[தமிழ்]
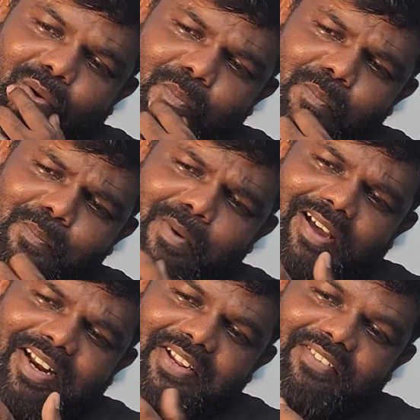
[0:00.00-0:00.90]
ரொம்ப
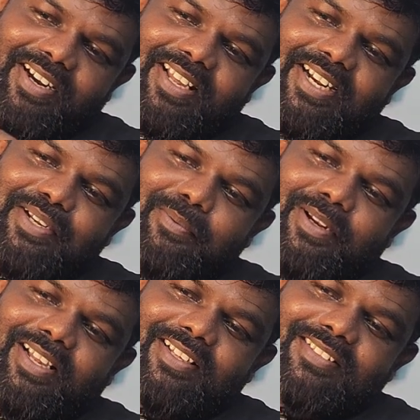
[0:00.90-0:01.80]
அறிவாளி ஆயிட்ட
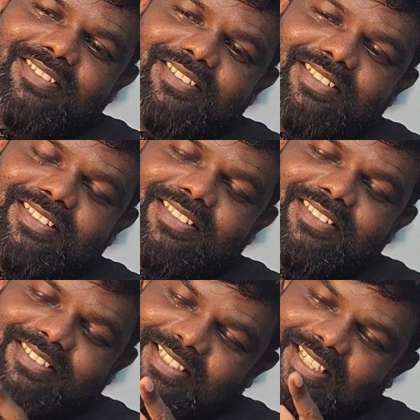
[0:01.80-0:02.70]
போல
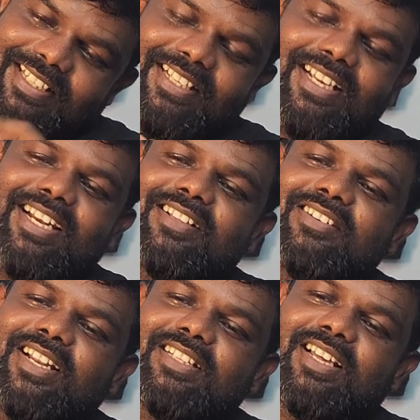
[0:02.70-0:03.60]
சரி நீ
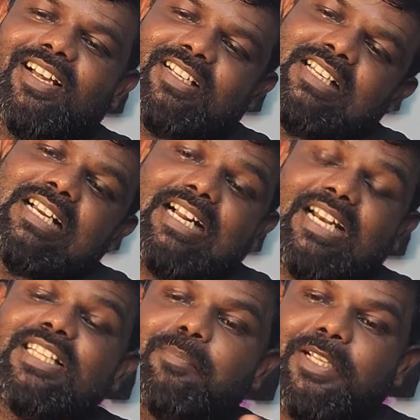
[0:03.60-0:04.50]
கேட்டதும் கரெக்ட் தான்
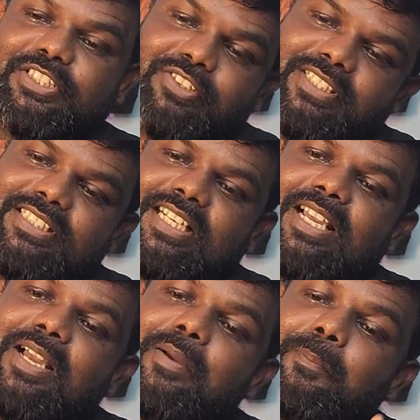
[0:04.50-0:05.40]
கடந்த பத்து
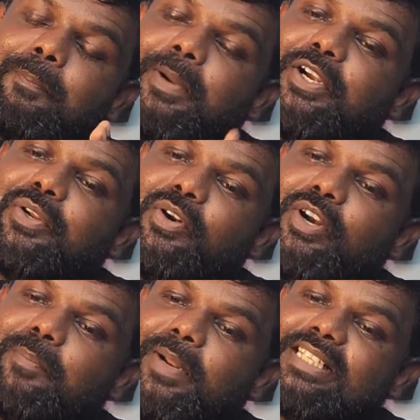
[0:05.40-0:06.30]
வருஷத்துல
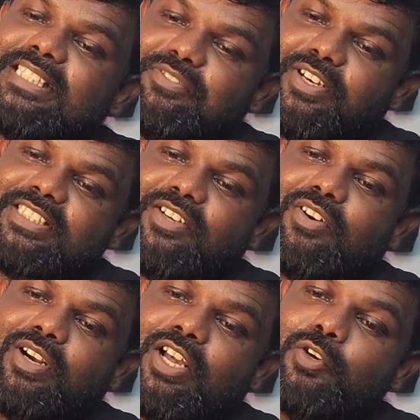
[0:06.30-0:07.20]
பெட்ரோலோட பிரைஸ் டிஃபரன்ஸ்
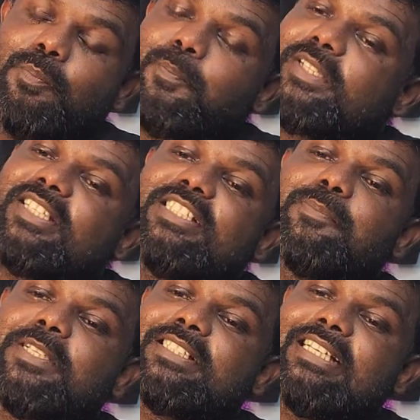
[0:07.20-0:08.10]
எவ்வளோனா
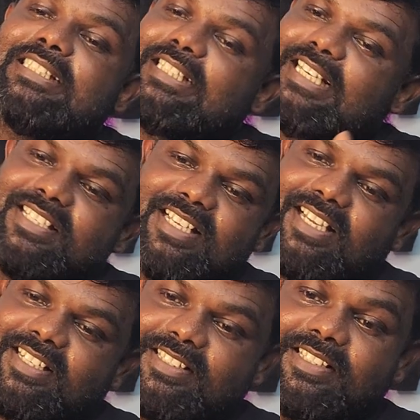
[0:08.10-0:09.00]
முப்பத்தஞ்சு பர்சன்டேஜ் இன்க்ரீஸ்
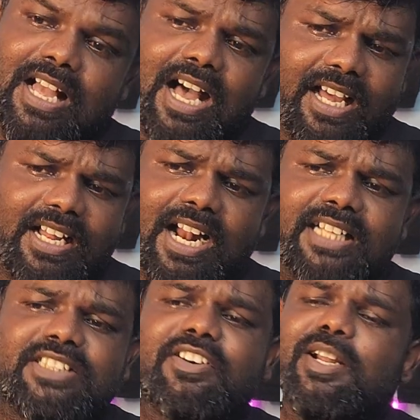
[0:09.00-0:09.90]
ஆயிருக்கு ஆனா
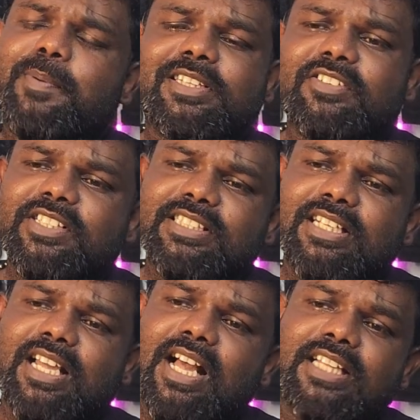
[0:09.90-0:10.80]
அடுத்து வர பத்து
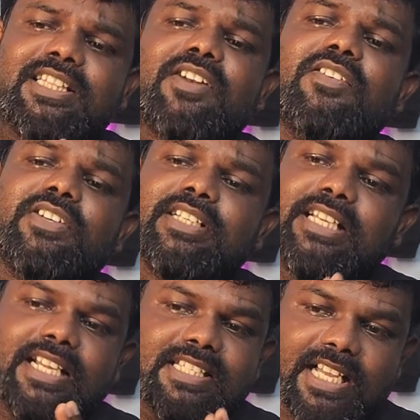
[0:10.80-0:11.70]
வருஷத்துல அந்த அளவு
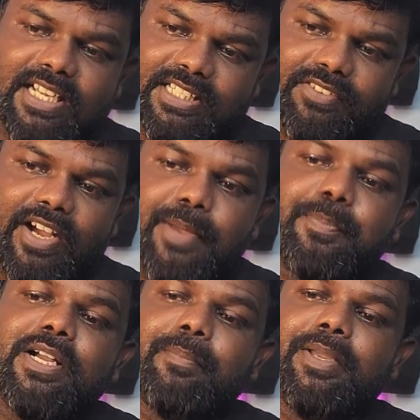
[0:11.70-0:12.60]
இன்க்ரீஸ் ஆகுறதுக்கு
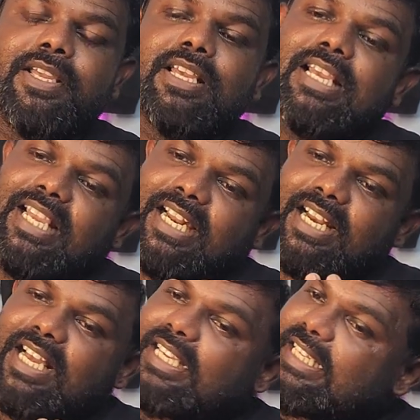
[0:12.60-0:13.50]
வாய்ப்பு கம்மி
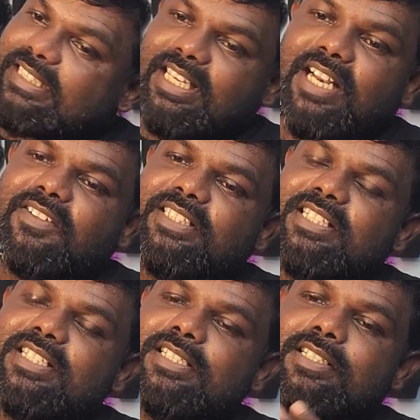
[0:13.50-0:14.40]
ஏன்னா எத்தனால
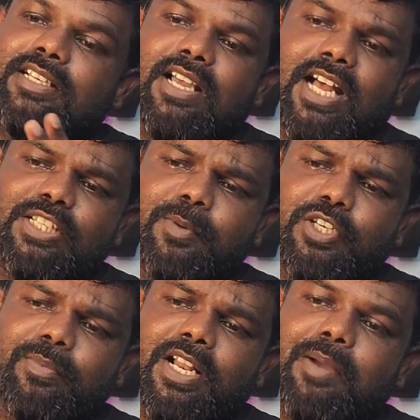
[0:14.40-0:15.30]
வந்துருச்சு அது
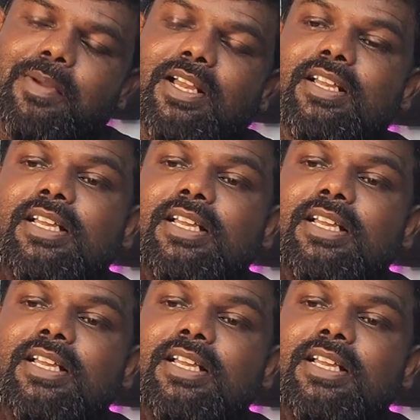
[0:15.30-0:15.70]
மட்டும் இல்லாம